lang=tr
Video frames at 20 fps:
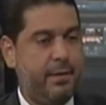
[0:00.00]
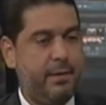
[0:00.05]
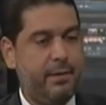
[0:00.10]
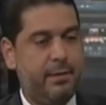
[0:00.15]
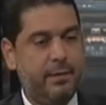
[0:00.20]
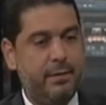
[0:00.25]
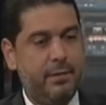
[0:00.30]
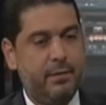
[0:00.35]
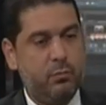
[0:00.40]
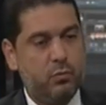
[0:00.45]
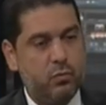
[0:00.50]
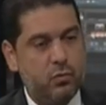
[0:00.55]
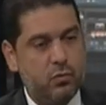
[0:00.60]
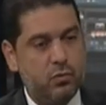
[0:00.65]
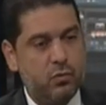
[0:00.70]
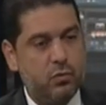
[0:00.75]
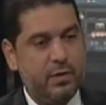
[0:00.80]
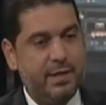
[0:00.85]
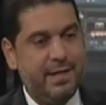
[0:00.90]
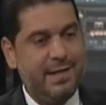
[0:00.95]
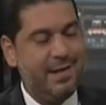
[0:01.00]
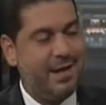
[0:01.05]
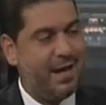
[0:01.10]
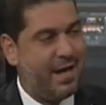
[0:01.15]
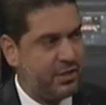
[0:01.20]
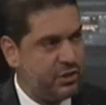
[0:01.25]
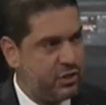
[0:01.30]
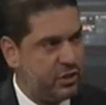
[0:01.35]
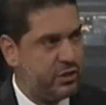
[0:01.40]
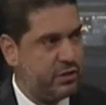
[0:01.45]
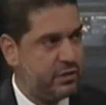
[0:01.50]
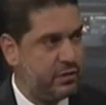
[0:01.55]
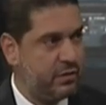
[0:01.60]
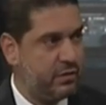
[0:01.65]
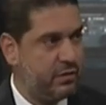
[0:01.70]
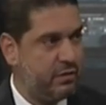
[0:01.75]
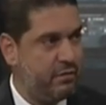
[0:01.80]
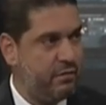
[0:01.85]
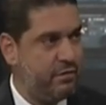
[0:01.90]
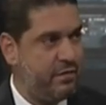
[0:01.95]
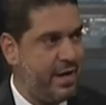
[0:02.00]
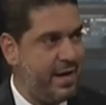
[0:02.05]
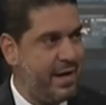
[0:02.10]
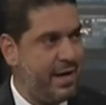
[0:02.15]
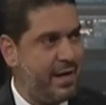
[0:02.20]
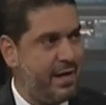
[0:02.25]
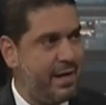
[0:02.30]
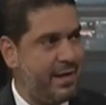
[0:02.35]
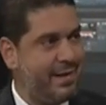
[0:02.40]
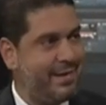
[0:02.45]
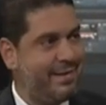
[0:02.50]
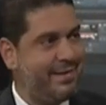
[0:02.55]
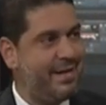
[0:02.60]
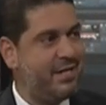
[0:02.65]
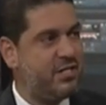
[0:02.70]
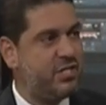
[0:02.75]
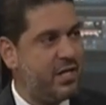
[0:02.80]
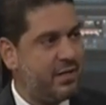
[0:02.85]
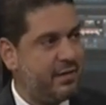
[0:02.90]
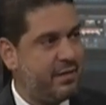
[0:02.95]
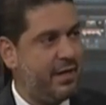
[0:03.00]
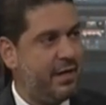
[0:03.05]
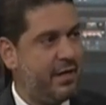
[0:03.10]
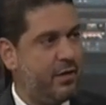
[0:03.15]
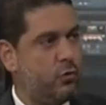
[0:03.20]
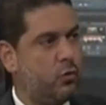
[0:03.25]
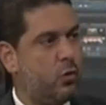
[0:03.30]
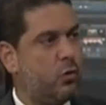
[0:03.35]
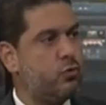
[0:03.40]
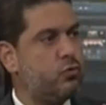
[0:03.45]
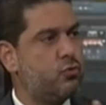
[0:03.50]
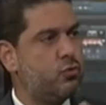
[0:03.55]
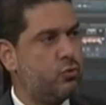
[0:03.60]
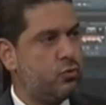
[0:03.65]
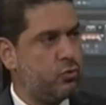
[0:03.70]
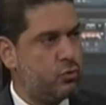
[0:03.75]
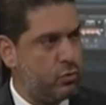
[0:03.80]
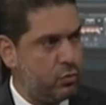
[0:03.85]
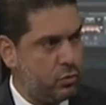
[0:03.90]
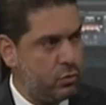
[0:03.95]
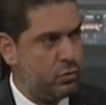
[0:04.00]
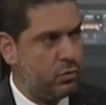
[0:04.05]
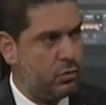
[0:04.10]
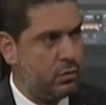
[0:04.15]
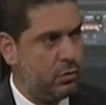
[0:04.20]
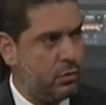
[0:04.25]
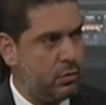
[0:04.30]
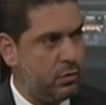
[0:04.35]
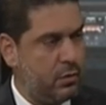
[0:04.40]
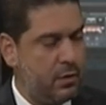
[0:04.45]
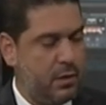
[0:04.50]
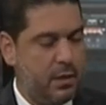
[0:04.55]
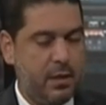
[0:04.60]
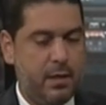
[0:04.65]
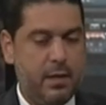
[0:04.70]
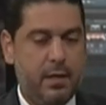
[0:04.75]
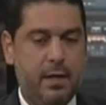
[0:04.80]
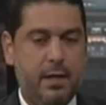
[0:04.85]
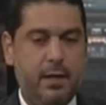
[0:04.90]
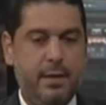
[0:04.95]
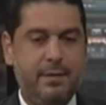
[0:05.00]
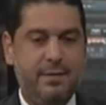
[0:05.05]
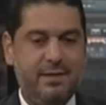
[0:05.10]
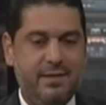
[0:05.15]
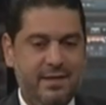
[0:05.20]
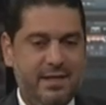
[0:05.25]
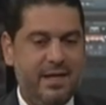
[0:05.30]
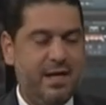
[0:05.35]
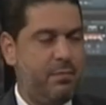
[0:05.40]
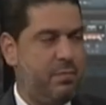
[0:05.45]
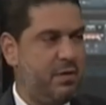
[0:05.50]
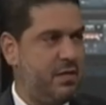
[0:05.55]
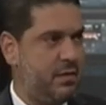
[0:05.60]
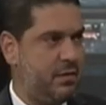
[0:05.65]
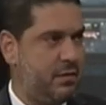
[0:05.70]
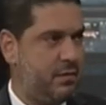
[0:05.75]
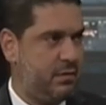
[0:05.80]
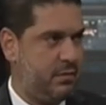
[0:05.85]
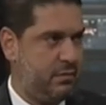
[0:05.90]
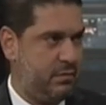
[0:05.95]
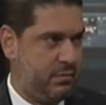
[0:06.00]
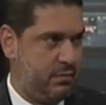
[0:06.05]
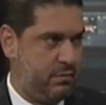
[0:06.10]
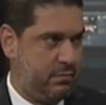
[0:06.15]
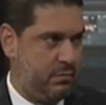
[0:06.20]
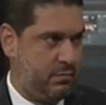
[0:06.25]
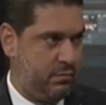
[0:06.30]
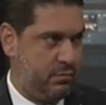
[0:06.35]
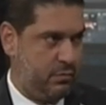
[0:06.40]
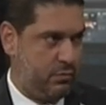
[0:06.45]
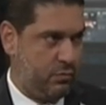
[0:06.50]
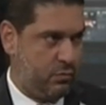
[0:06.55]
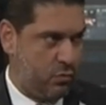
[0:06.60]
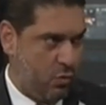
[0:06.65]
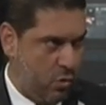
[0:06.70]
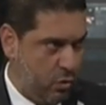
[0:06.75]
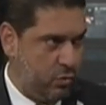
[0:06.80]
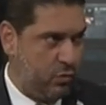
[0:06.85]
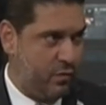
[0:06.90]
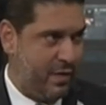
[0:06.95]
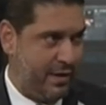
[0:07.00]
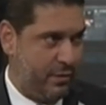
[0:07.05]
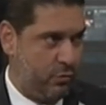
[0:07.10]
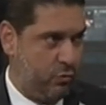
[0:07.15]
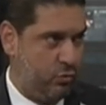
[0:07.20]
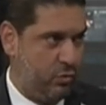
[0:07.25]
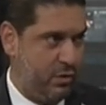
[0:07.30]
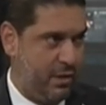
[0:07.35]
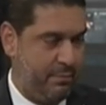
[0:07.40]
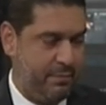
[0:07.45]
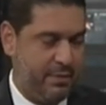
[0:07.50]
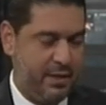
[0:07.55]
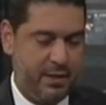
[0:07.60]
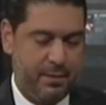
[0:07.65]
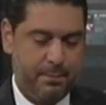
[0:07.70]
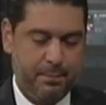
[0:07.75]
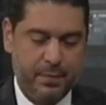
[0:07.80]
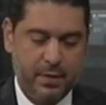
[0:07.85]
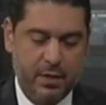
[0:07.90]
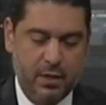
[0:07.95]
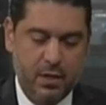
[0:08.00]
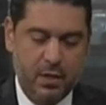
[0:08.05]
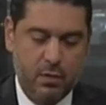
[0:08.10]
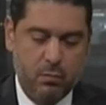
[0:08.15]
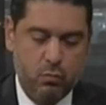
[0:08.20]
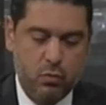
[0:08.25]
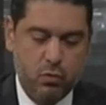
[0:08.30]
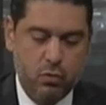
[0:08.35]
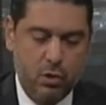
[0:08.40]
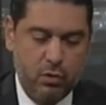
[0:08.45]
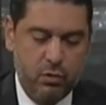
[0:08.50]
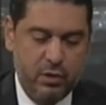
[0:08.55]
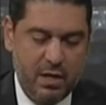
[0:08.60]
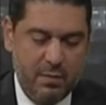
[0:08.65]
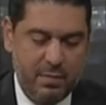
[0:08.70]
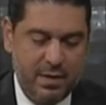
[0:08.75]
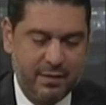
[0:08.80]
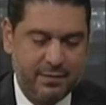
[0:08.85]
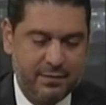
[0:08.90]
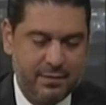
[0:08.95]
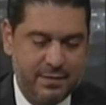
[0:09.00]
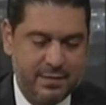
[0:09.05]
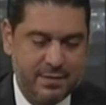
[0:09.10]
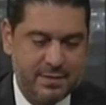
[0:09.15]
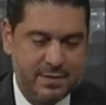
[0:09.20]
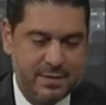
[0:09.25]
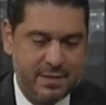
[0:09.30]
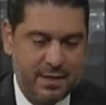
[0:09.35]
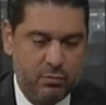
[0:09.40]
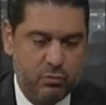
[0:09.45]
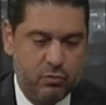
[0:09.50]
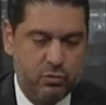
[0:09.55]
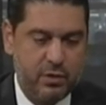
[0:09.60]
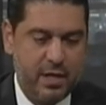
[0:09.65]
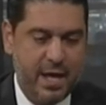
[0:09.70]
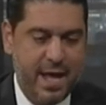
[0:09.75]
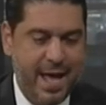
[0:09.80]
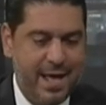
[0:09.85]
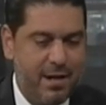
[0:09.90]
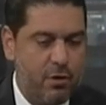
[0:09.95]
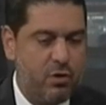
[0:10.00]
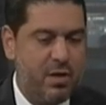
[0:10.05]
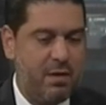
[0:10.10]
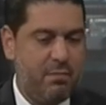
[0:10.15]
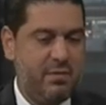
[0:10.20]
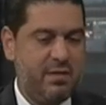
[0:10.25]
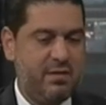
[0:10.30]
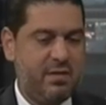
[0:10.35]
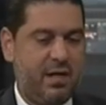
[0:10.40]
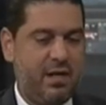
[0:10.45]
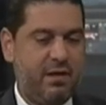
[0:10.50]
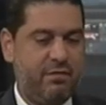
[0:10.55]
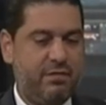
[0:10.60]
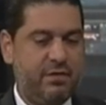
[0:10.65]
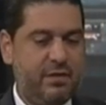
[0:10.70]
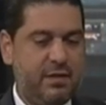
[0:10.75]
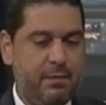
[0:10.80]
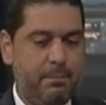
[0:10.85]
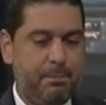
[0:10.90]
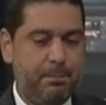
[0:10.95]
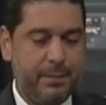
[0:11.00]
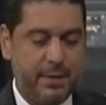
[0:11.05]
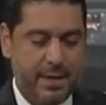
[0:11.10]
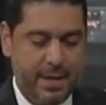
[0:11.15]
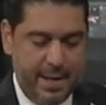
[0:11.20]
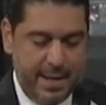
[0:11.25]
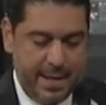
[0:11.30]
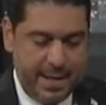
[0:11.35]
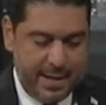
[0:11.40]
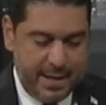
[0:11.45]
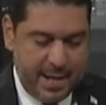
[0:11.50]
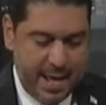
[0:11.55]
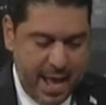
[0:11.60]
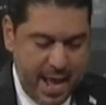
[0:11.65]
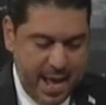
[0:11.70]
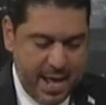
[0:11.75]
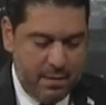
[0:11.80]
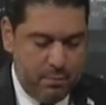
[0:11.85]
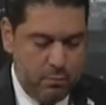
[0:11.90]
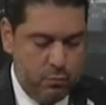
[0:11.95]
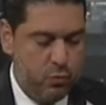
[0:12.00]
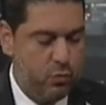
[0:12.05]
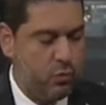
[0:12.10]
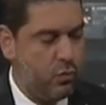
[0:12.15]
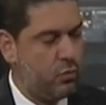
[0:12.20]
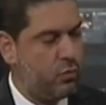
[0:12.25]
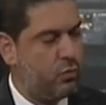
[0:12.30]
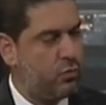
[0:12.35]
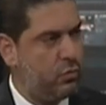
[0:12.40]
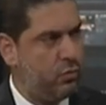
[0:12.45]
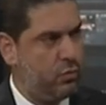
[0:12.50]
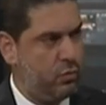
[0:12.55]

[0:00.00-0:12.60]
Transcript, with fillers: e, bu ilaç veya reçete yolsuzluğu diye bir e, konu var gündemde. Bu konuya baktığınızda bunun en önemli tarafı yani en büyük e,